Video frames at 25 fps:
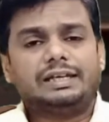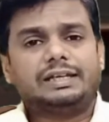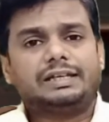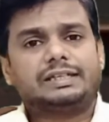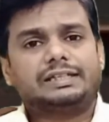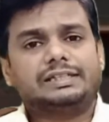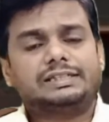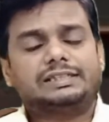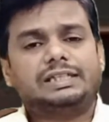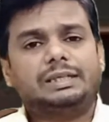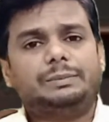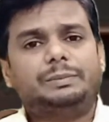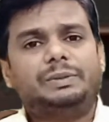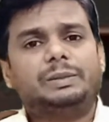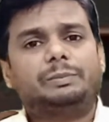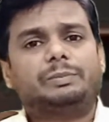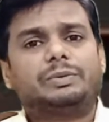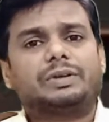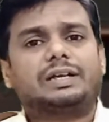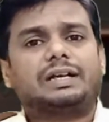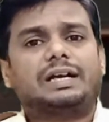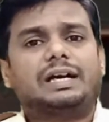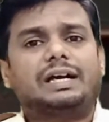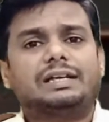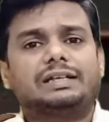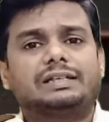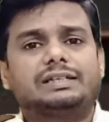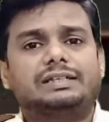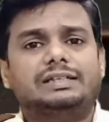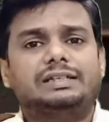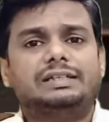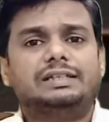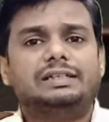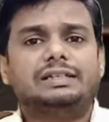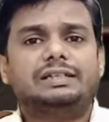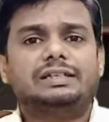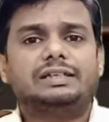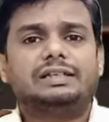किसी भी प्रकार
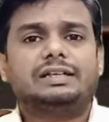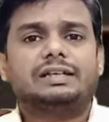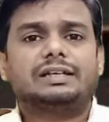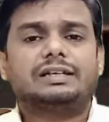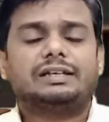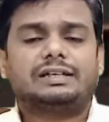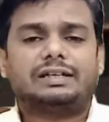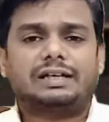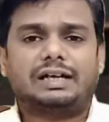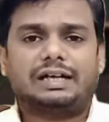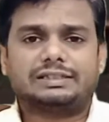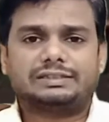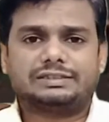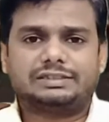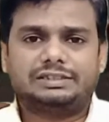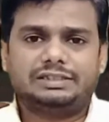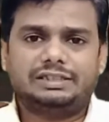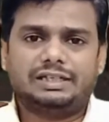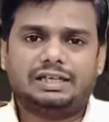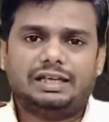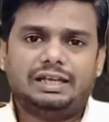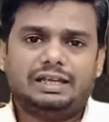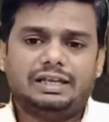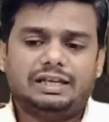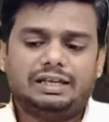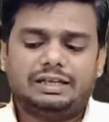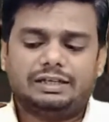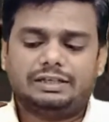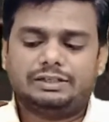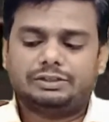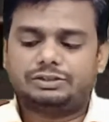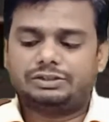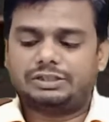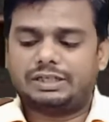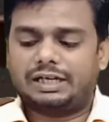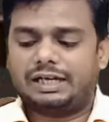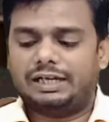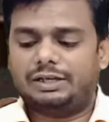की खांसी है
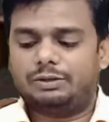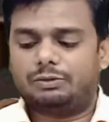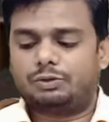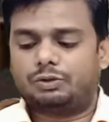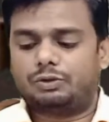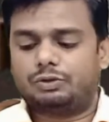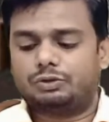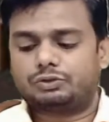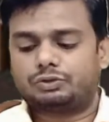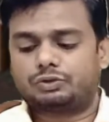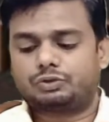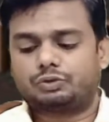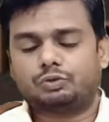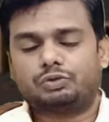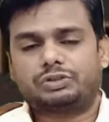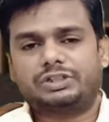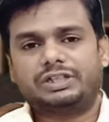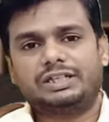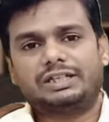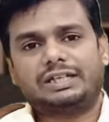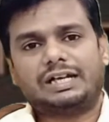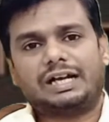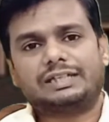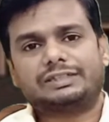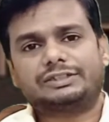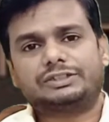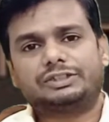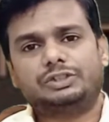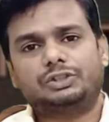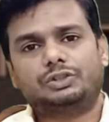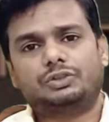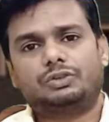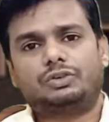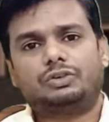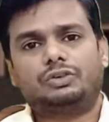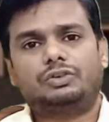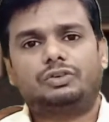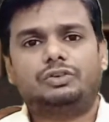चाहे वो सूखी खांसी
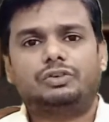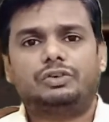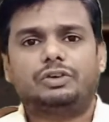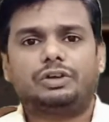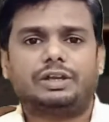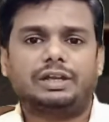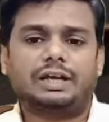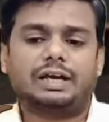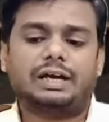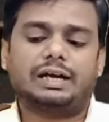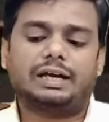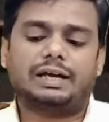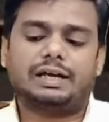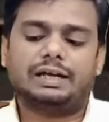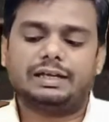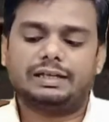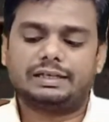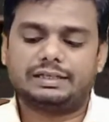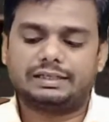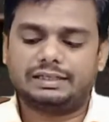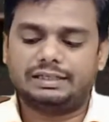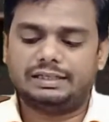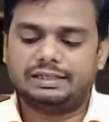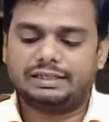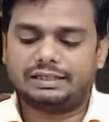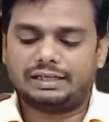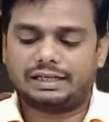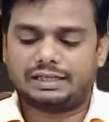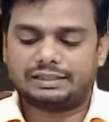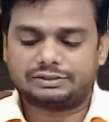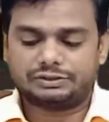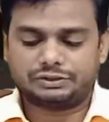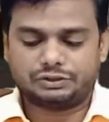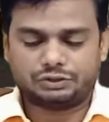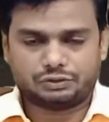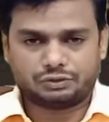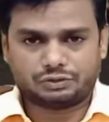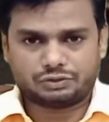हो या गीली
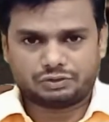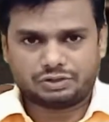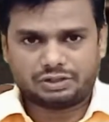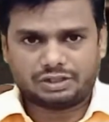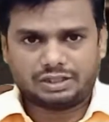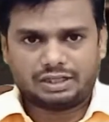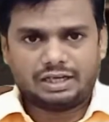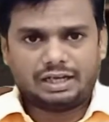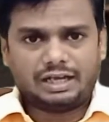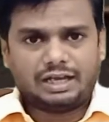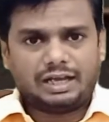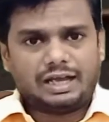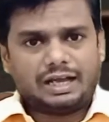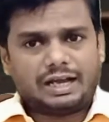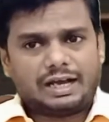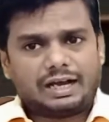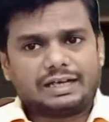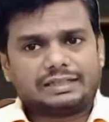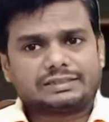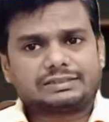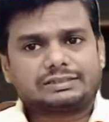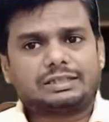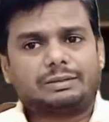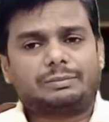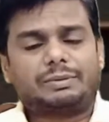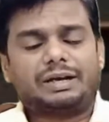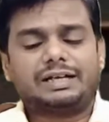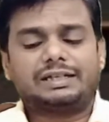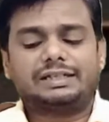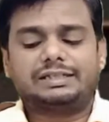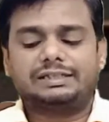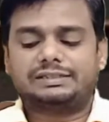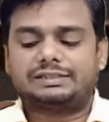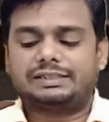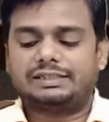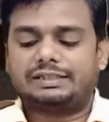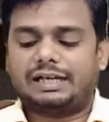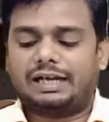खांसी हो अस्थमा
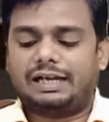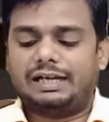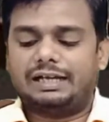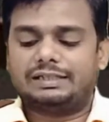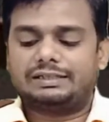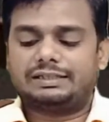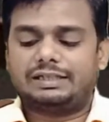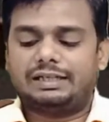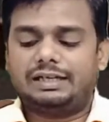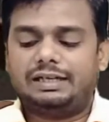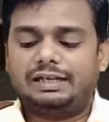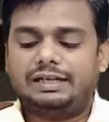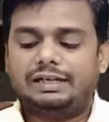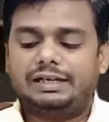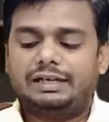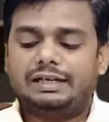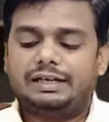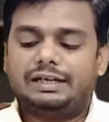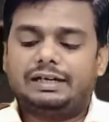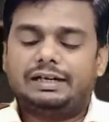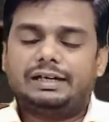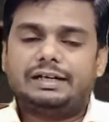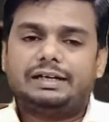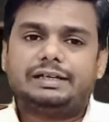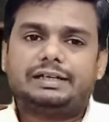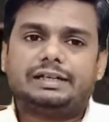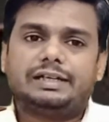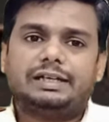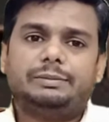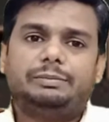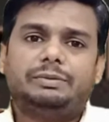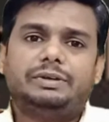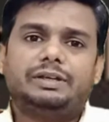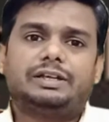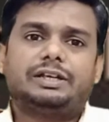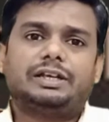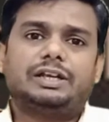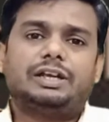की शिकायत है
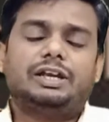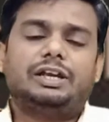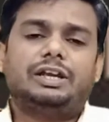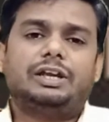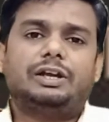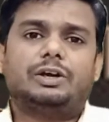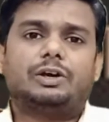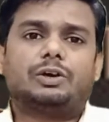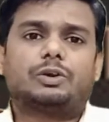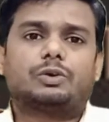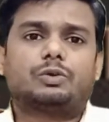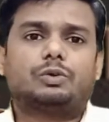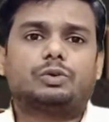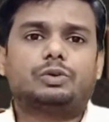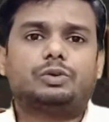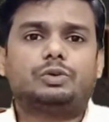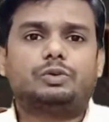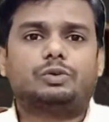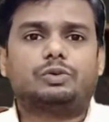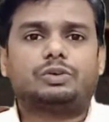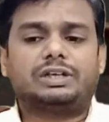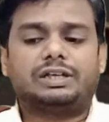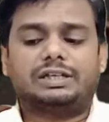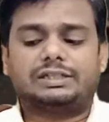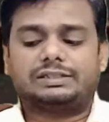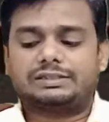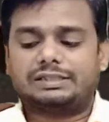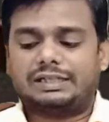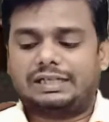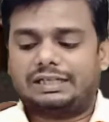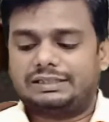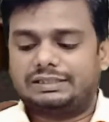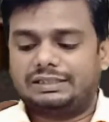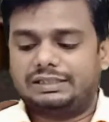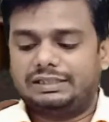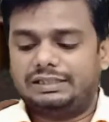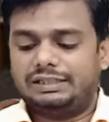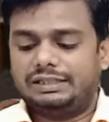टीबी के रोगियों के
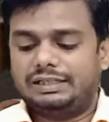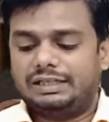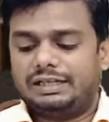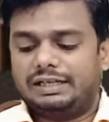साथ ही